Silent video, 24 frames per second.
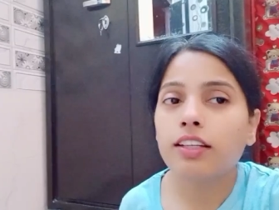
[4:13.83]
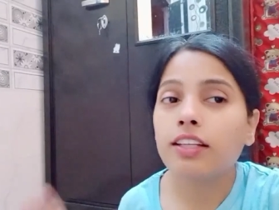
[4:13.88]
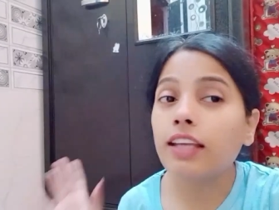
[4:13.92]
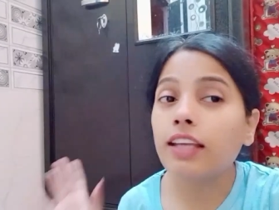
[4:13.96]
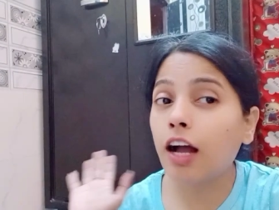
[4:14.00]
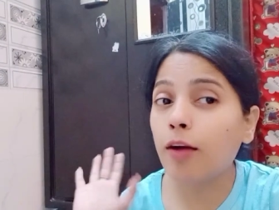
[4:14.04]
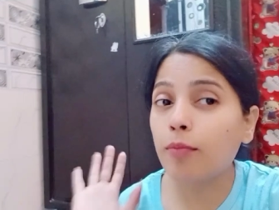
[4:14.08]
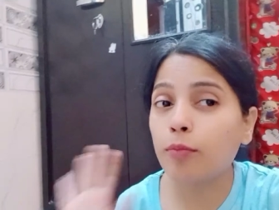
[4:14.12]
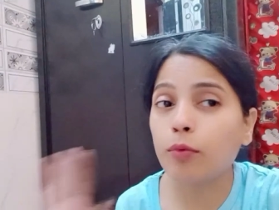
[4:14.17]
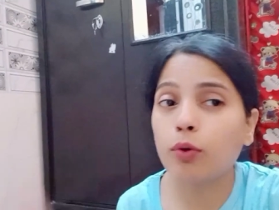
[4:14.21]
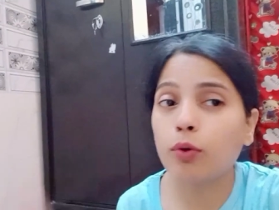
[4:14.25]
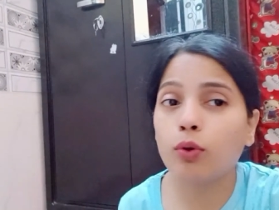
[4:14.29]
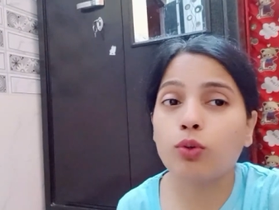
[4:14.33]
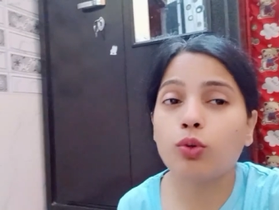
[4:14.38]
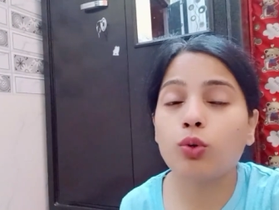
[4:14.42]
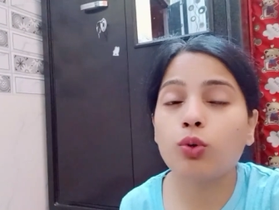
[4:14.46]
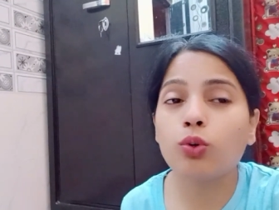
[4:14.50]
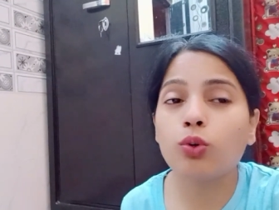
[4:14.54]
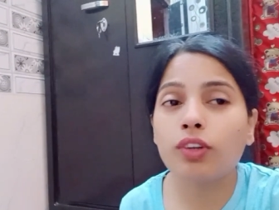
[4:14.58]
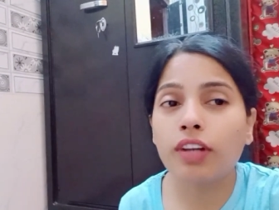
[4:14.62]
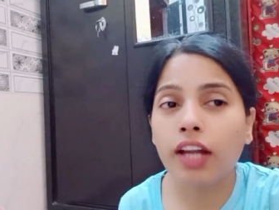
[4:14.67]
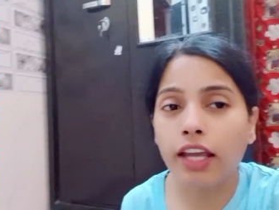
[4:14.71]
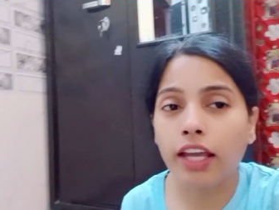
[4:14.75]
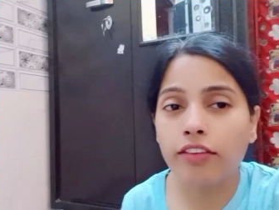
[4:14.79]
ये हम लोगों
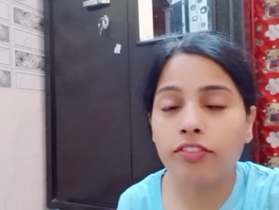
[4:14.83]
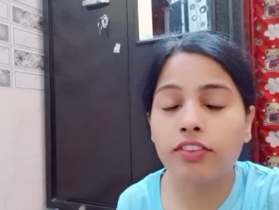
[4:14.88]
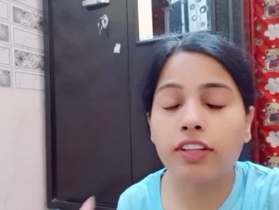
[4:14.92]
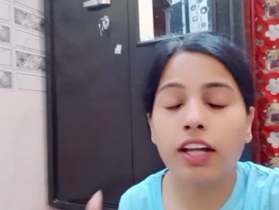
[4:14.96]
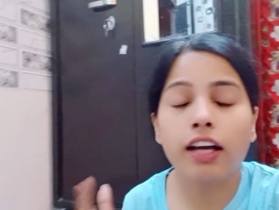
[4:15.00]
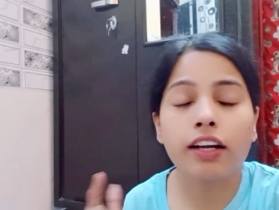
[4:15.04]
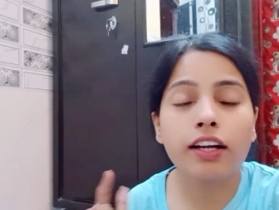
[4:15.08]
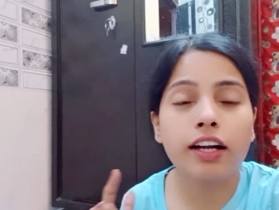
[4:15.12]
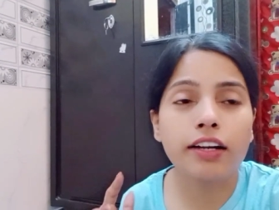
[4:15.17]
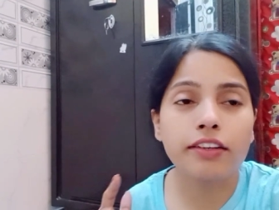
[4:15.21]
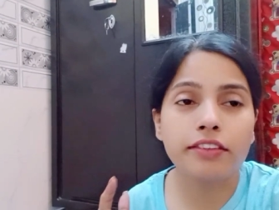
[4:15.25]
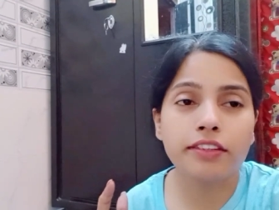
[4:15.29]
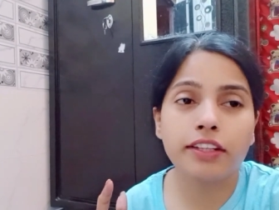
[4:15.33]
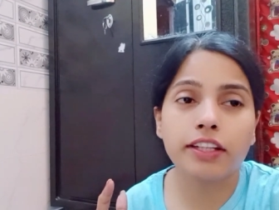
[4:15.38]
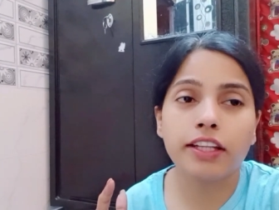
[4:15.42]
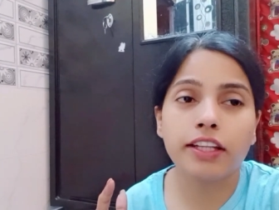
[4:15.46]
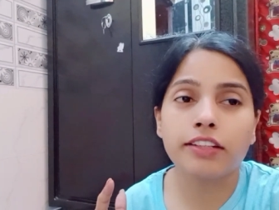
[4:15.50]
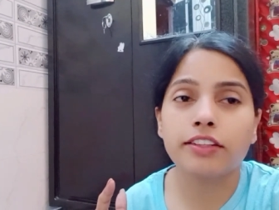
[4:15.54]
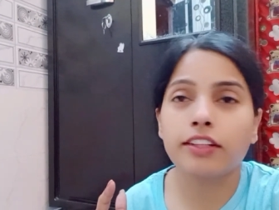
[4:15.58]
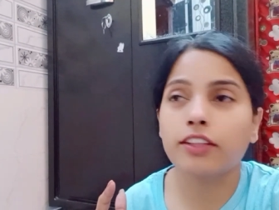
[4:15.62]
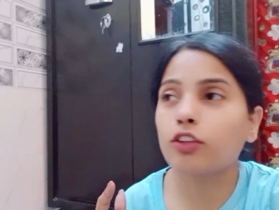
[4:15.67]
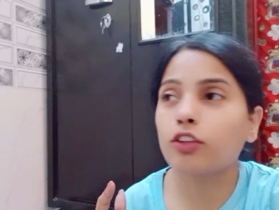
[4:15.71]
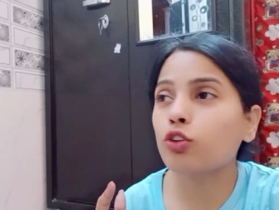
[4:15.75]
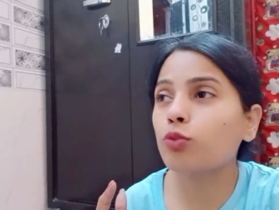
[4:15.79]
को नाइफ काट के
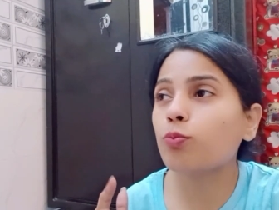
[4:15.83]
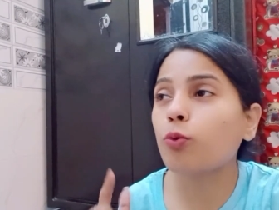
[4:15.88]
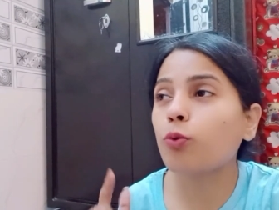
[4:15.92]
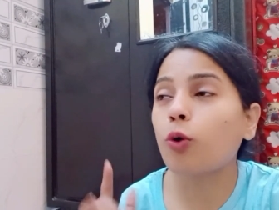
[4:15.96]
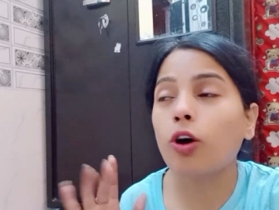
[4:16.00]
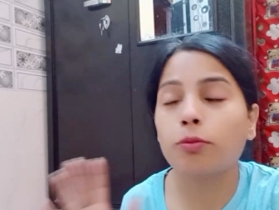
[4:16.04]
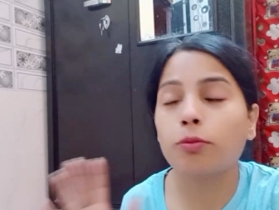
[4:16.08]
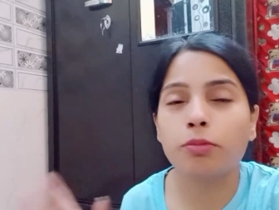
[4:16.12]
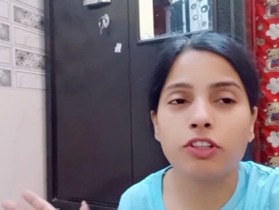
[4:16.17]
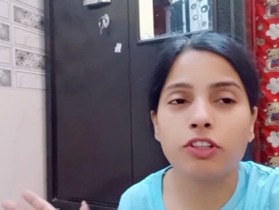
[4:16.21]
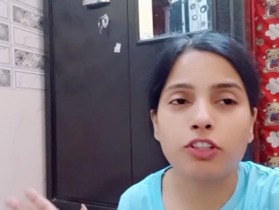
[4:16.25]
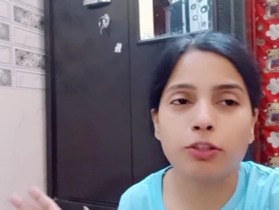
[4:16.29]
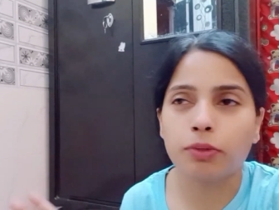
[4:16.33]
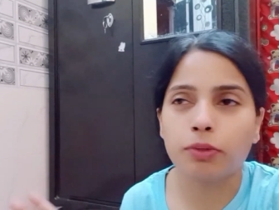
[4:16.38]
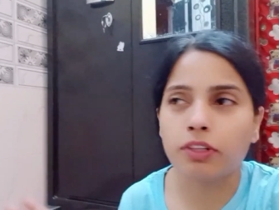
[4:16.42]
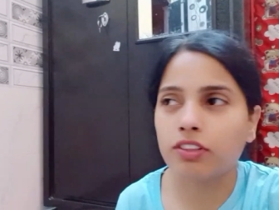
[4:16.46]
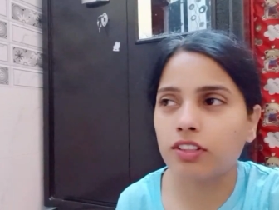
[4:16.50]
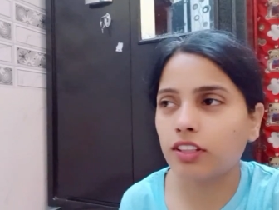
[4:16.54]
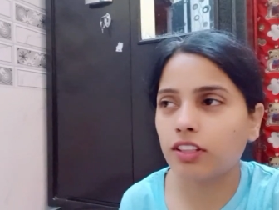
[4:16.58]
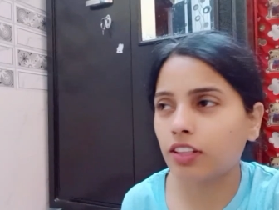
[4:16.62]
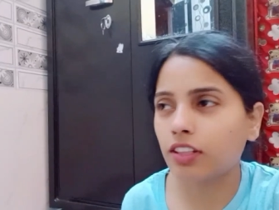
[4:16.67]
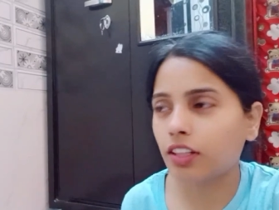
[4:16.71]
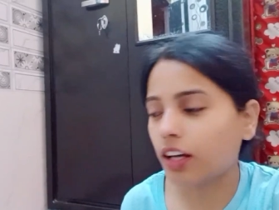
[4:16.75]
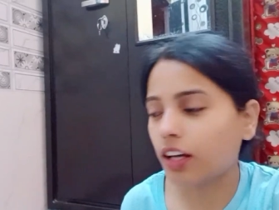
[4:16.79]
देखते थे तो बहुत पीछे
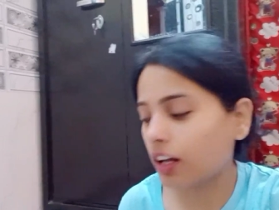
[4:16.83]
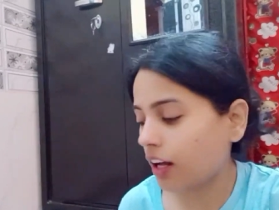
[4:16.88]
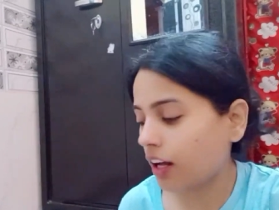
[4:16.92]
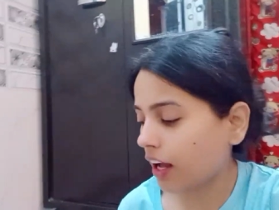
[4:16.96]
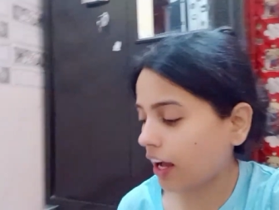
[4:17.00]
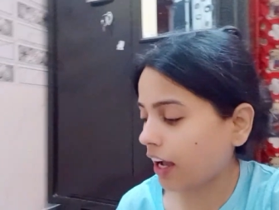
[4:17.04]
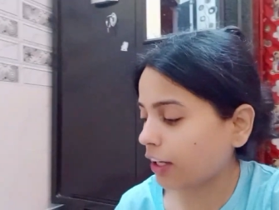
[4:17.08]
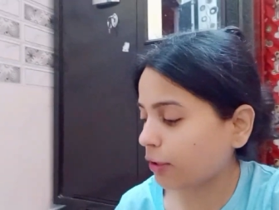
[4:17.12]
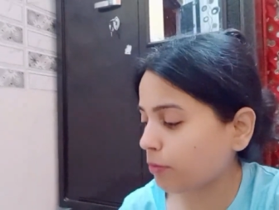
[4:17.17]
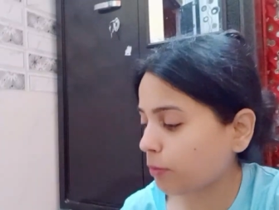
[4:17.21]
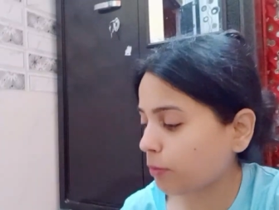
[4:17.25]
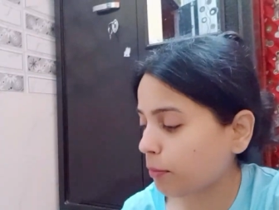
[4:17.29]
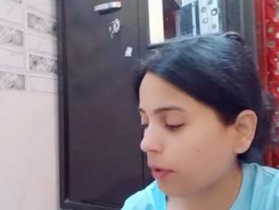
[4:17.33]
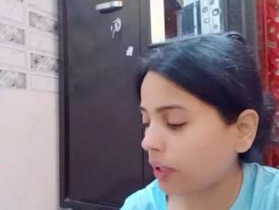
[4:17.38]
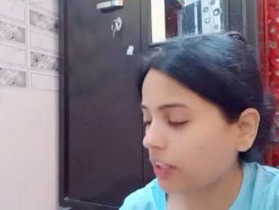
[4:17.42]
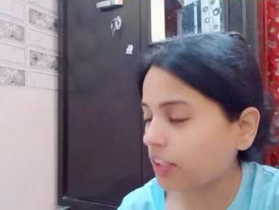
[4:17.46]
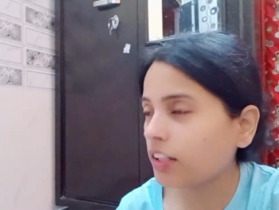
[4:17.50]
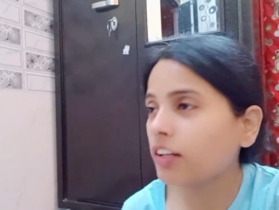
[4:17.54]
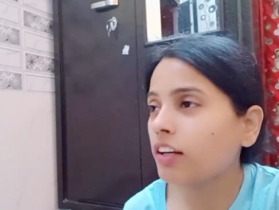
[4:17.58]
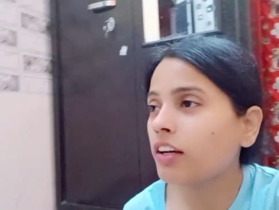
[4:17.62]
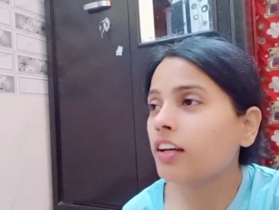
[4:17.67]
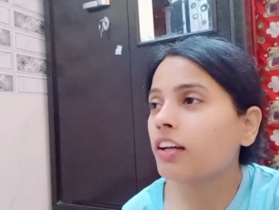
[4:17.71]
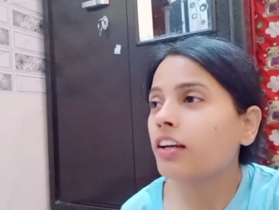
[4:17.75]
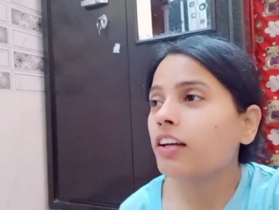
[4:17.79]
पड़ते थे हाँ इसमें
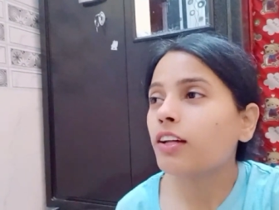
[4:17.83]
मारिए